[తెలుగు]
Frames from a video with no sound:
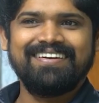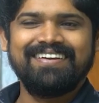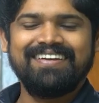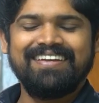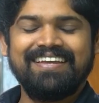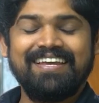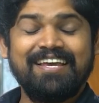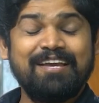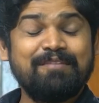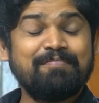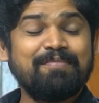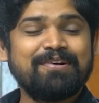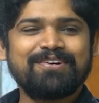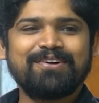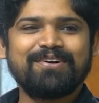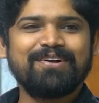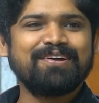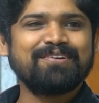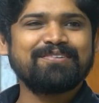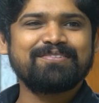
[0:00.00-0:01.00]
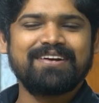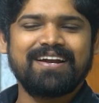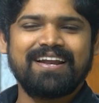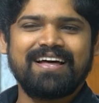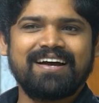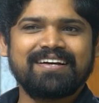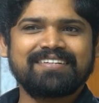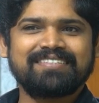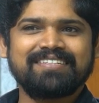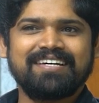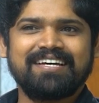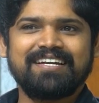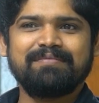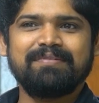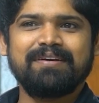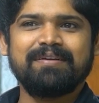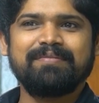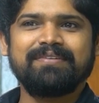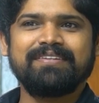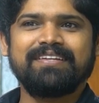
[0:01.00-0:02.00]
నీ ఏమంటాడో అనుకున్నా నాకు చాలా
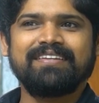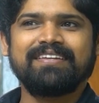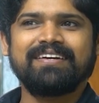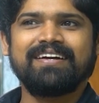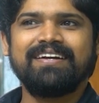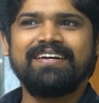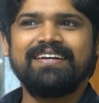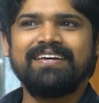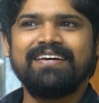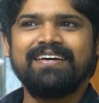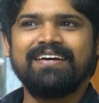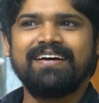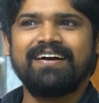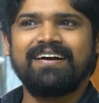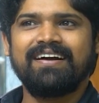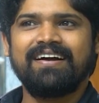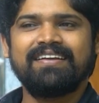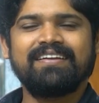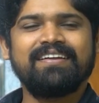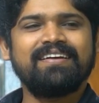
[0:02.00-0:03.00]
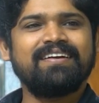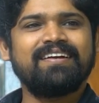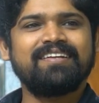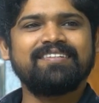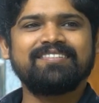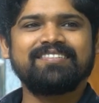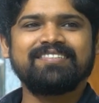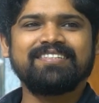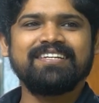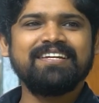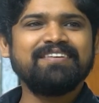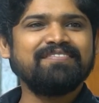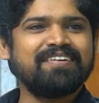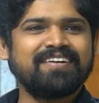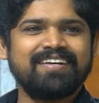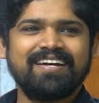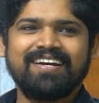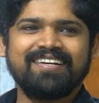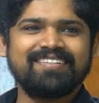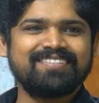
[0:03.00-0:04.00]
భయమైంది ఎందుకంటే ఆయన డెసిషనే
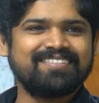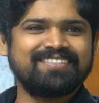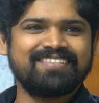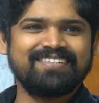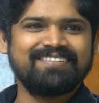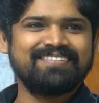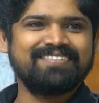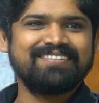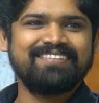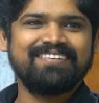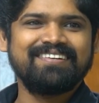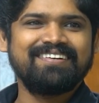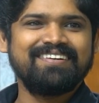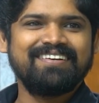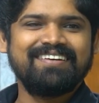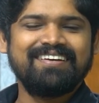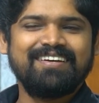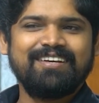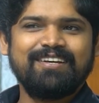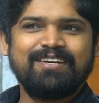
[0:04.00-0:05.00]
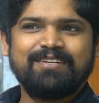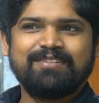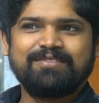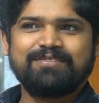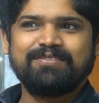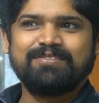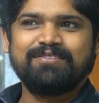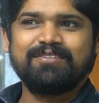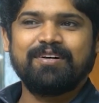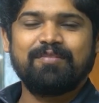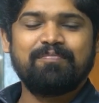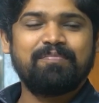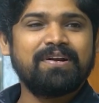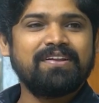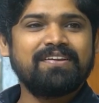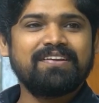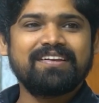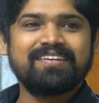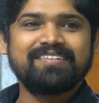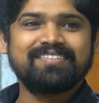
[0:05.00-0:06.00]
ఫైనల్ డెసిషన్ సో అప్పటి వరకు